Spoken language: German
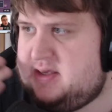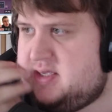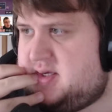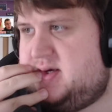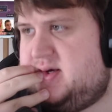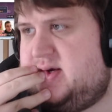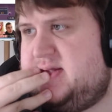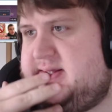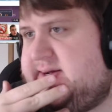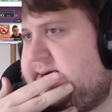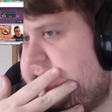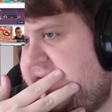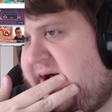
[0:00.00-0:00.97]
äh,
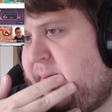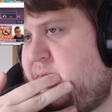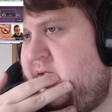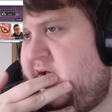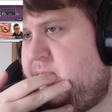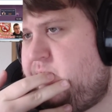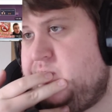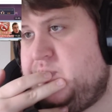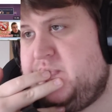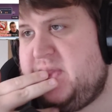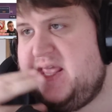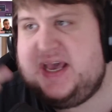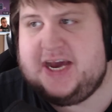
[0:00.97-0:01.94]
da abnehmen.
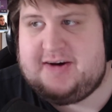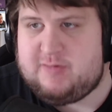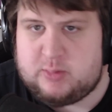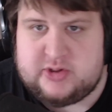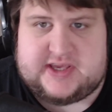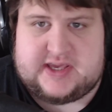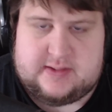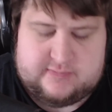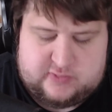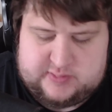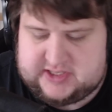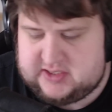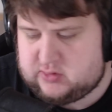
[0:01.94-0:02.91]
Womit ich,
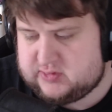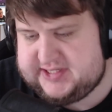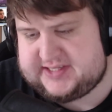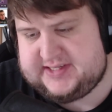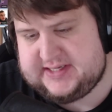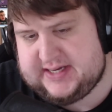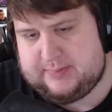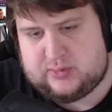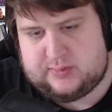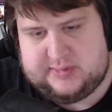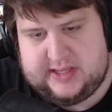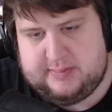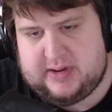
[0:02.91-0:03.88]
womit ich grundsätzlich kein
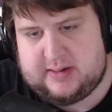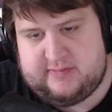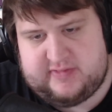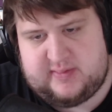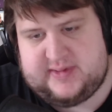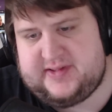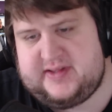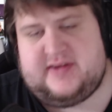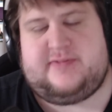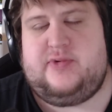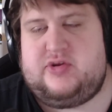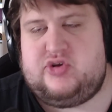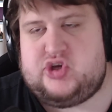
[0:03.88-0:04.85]
Problem habe, wenn man sich
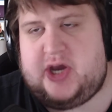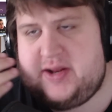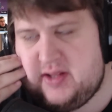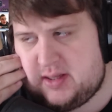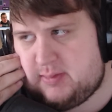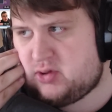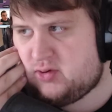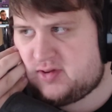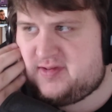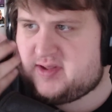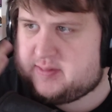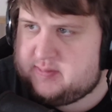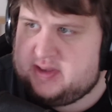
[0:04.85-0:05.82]
dafür entscheidet, aber
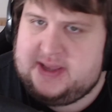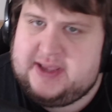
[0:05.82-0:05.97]
trotzdem